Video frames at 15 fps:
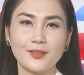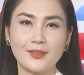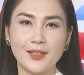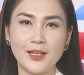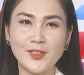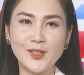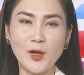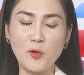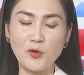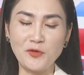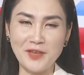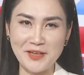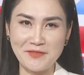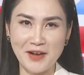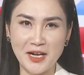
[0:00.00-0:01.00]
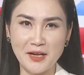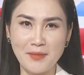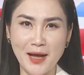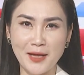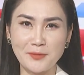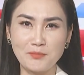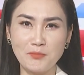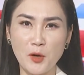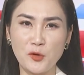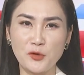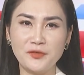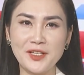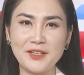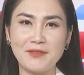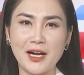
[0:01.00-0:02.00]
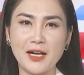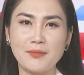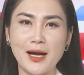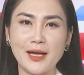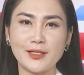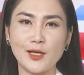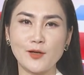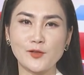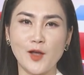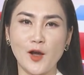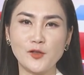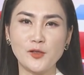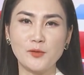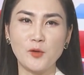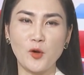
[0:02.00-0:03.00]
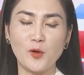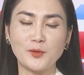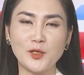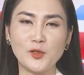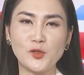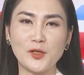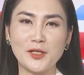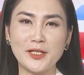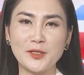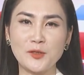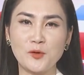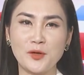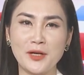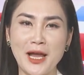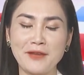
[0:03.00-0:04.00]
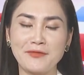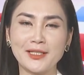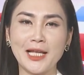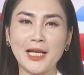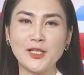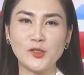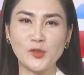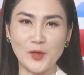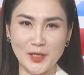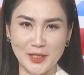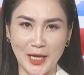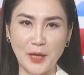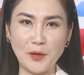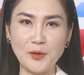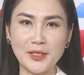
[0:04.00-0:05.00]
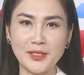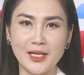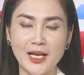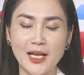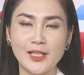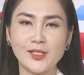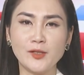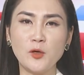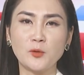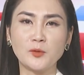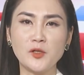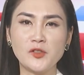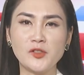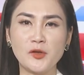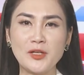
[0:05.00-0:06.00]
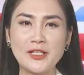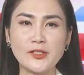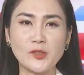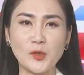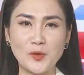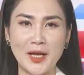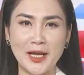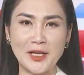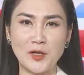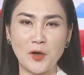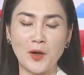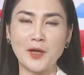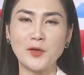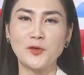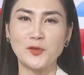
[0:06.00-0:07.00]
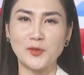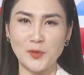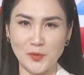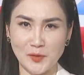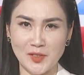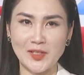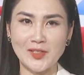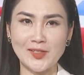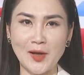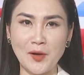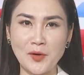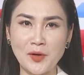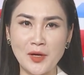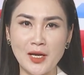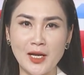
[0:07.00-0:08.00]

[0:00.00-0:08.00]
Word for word: Kính chào quý vị và các bạn. Mời quý vị và các bạn theo dõi chuyên mục hộp thư truyền hình của Đài Phát thanh Truyền hình Thái Nguyên. Trong hộp thư truyền hình số này có các nội dung chính sau.